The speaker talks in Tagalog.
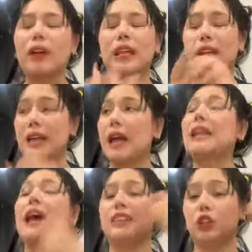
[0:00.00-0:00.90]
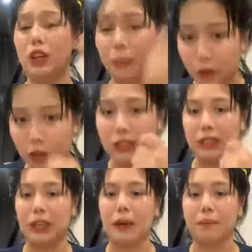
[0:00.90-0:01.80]
at anong nangyari, nasa'yo na naman yung
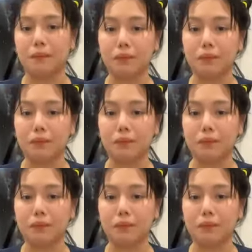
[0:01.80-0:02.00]
ATM